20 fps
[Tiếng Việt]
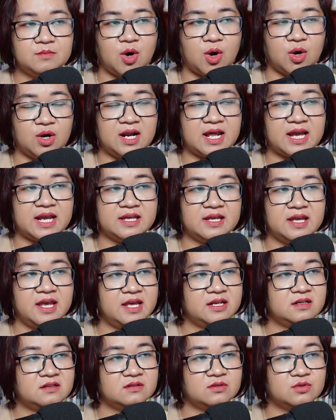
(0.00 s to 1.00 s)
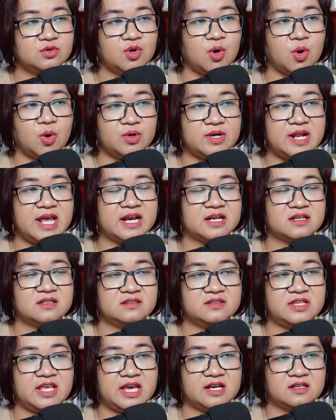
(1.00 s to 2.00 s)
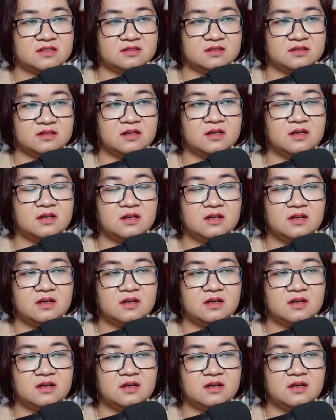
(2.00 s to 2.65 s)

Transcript: bỏ lại hết đồ đạc nhà cửa,